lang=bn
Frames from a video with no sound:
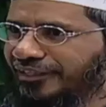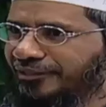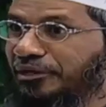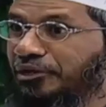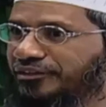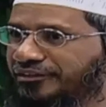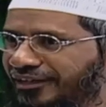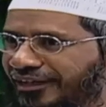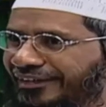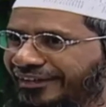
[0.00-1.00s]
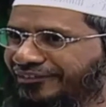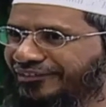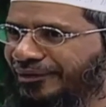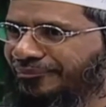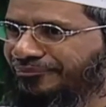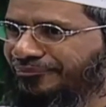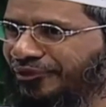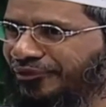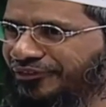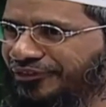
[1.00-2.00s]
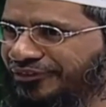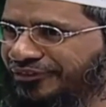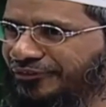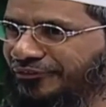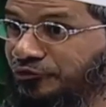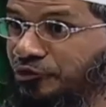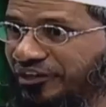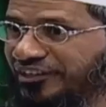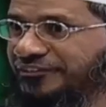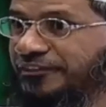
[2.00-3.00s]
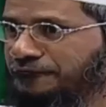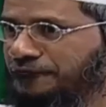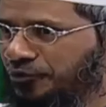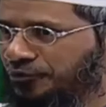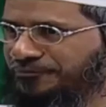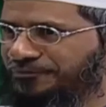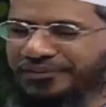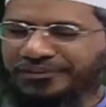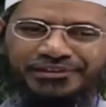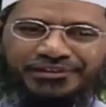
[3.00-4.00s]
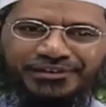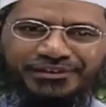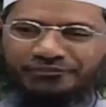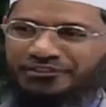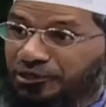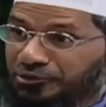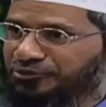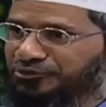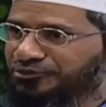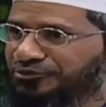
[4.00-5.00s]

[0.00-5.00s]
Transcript: আমি এটা যেভাবে দেখি তৃতীয় কারণটা হচ্ছে যদিও